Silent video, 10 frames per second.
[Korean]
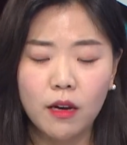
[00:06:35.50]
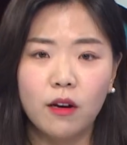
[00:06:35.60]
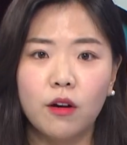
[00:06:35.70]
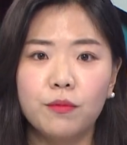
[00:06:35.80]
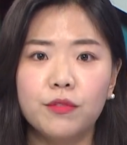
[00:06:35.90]

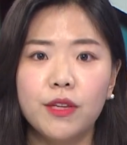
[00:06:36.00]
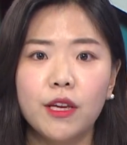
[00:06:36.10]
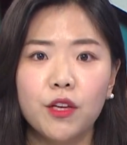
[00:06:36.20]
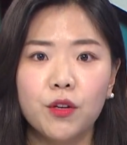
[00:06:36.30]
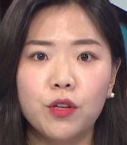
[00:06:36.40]
어,
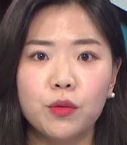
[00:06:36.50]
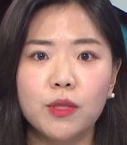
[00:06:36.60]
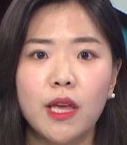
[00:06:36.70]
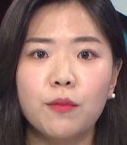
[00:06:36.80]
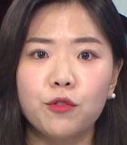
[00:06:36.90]
VNQ를 또
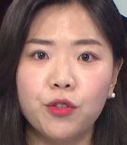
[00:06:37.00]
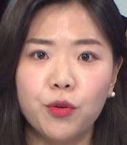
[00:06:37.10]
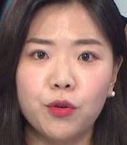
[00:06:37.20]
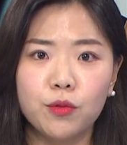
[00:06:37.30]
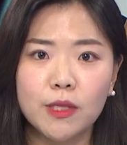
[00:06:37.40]
세부
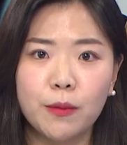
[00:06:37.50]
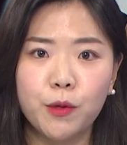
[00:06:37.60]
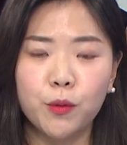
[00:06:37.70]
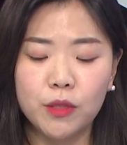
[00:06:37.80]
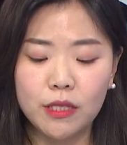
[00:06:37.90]
유형으로 좀
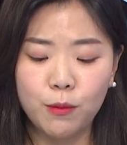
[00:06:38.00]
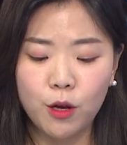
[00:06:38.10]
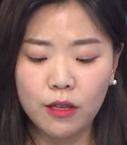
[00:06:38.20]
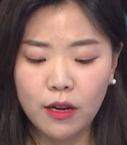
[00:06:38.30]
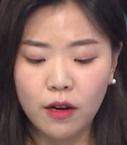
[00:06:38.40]

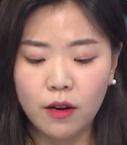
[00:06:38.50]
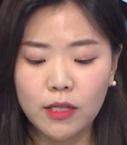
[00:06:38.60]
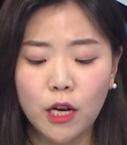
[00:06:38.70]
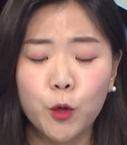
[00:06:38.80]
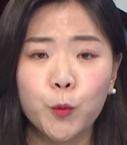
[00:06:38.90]
살펴보시면 어,
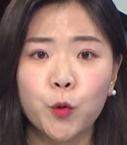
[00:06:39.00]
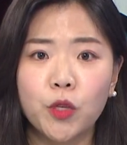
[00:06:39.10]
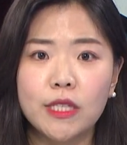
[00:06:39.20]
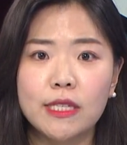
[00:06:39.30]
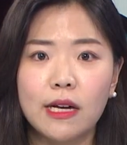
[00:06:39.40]
상업용
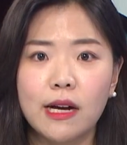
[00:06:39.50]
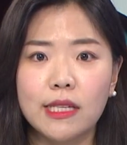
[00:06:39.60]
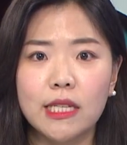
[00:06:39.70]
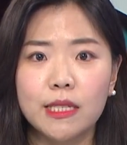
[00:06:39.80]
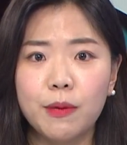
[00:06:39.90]
리츠가
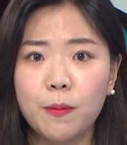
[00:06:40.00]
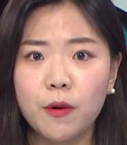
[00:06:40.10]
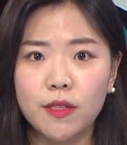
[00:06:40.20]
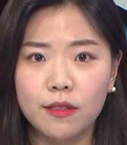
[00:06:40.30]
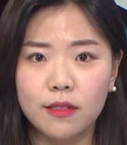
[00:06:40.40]

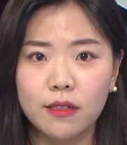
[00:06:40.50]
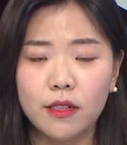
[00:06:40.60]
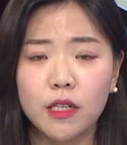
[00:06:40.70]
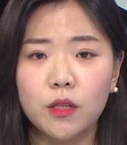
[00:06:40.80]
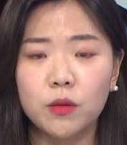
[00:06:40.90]
41%
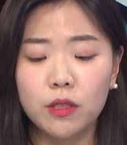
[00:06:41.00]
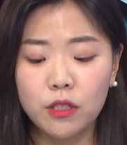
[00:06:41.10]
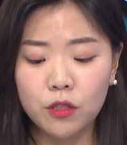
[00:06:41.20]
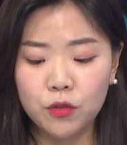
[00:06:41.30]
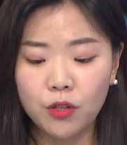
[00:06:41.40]
그리고
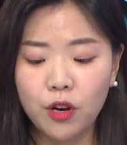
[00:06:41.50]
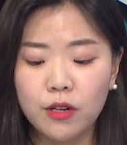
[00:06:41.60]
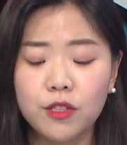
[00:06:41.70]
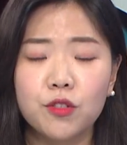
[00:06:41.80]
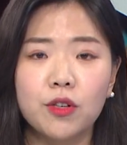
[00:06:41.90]
특수형
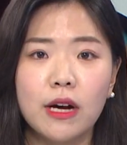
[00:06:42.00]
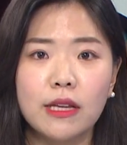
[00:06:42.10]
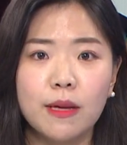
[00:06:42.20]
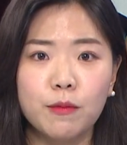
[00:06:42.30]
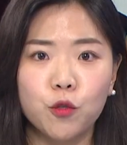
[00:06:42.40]

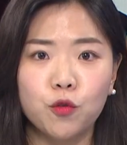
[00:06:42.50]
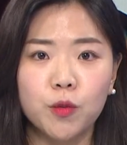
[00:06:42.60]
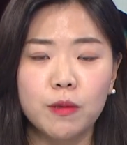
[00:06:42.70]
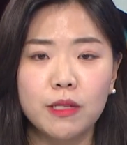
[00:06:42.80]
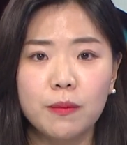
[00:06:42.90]
리츠가
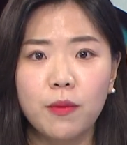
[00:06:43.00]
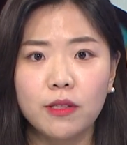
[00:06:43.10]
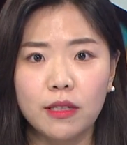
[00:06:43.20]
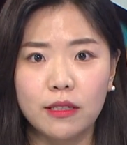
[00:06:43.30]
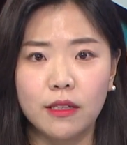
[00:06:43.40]

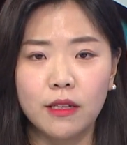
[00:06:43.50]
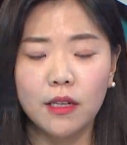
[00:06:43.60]
39.7%